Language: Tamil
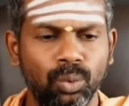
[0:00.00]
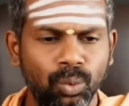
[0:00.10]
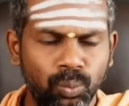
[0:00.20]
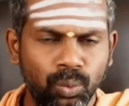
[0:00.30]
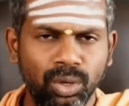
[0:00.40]

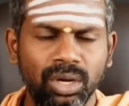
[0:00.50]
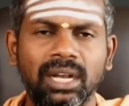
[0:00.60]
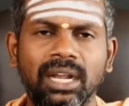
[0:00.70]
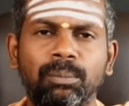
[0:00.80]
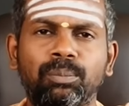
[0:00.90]
ஒவ்வொரு
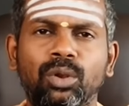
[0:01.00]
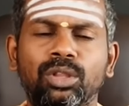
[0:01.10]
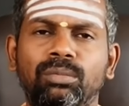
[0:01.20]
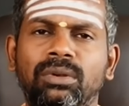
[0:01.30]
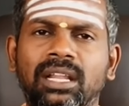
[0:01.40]

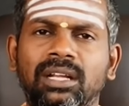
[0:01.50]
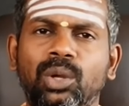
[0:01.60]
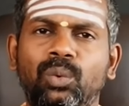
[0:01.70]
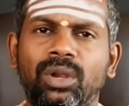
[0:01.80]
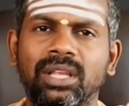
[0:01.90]
கணப்பொழுதும்
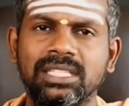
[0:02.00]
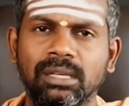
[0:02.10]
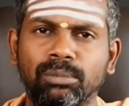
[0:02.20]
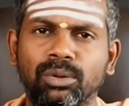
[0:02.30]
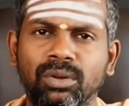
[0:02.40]
நடக்கக்கூடிய
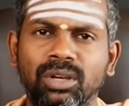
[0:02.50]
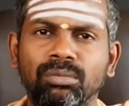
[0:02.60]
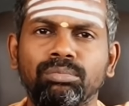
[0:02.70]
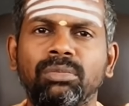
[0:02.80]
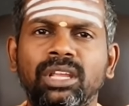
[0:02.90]

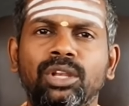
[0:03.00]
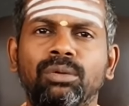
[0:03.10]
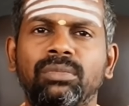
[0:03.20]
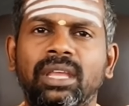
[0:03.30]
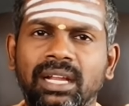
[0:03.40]
சம்பவங்களும்
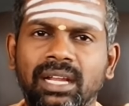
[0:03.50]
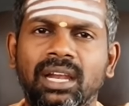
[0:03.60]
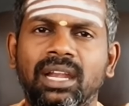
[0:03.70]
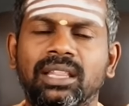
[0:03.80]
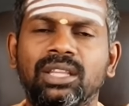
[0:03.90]
மீண்டும்
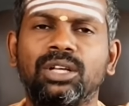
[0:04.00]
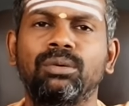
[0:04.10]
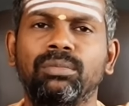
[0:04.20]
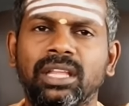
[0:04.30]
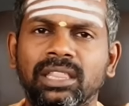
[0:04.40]

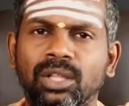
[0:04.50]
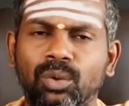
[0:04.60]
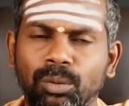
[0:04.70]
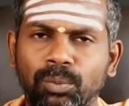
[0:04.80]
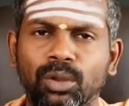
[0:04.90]
எக்காலத்துக்கும் எந்த
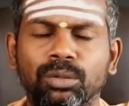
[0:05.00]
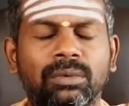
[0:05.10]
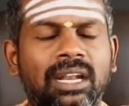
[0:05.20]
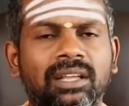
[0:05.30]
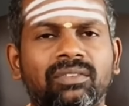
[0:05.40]
ஒரு
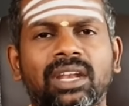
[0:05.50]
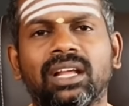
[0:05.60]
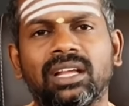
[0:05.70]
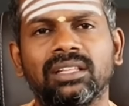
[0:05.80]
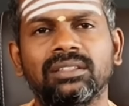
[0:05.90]
பொழுதும் நடக்கவே
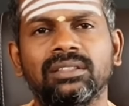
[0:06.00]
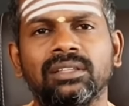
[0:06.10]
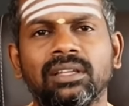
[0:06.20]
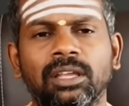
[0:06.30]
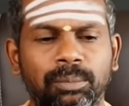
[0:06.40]
நடக்காது
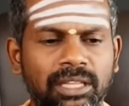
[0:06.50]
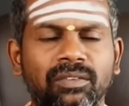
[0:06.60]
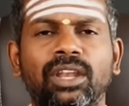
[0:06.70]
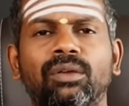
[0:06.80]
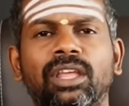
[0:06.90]
இப்போ இந்த
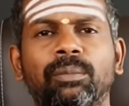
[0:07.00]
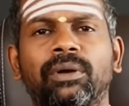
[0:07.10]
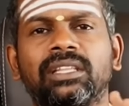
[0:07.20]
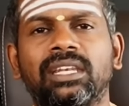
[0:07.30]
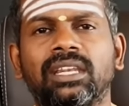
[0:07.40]
வீடியோ நீங்கள்
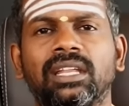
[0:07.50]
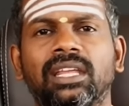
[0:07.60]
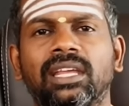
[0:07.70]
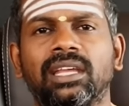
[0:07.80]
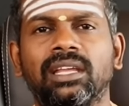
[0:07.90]

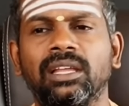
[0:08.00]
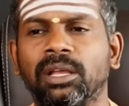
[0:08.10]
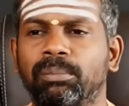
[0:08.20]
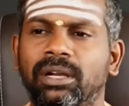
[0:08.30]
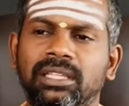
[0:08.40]
பார்த்துட்ருக்குறீங்க
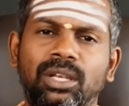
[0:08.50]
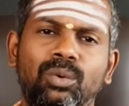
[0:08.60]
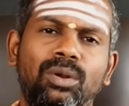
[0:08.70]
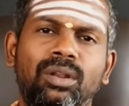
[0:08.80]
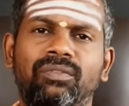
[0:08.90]
பக்கத்தில்
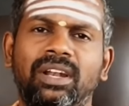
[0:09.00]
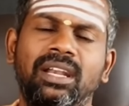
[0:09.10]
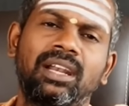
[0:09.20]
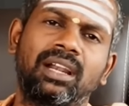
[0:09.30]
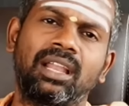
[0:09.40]
உங்களோட
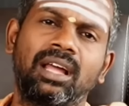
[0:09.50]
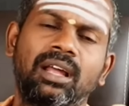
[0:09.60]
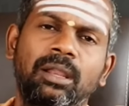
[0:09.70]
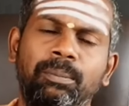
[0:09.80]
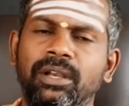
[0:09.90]
ஃப்ரெண்ட் இருக்கலாம்
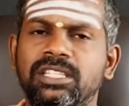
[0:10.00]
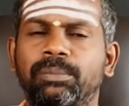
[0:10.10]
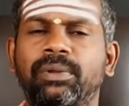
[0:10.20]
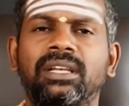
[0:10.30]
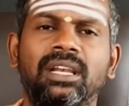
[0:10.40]
இல்லை பிடிச்ச
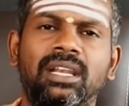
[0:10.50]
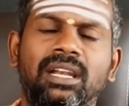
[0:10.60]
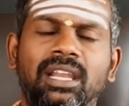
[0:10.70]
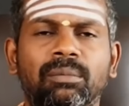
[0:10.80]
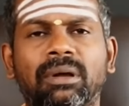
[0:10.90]
பெண்கள்
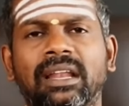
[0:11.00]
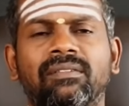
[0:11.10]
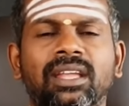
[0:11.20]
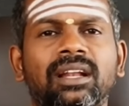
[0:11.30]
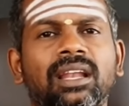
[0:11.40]
இருக்கலாம்
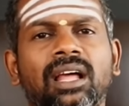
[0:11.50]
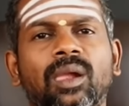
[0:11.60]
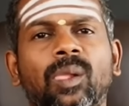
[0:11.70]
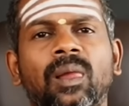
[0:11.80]
மனைவி இருக்கலாம்